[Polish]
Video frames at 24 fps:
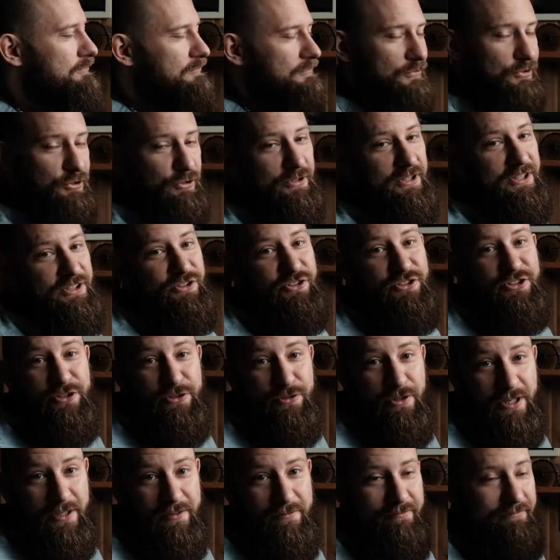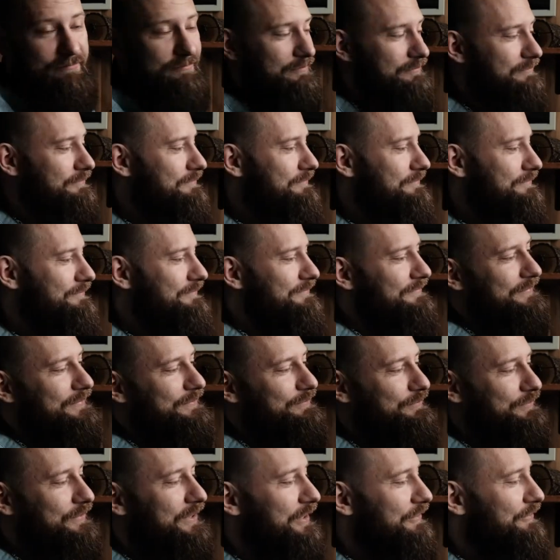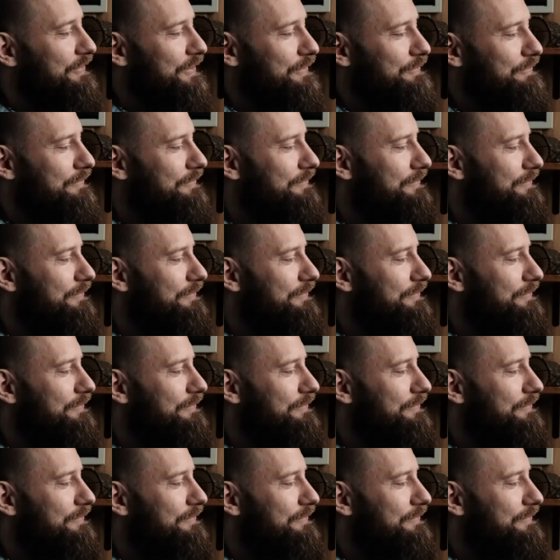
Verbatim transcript: Johna Syra. Nie wiem,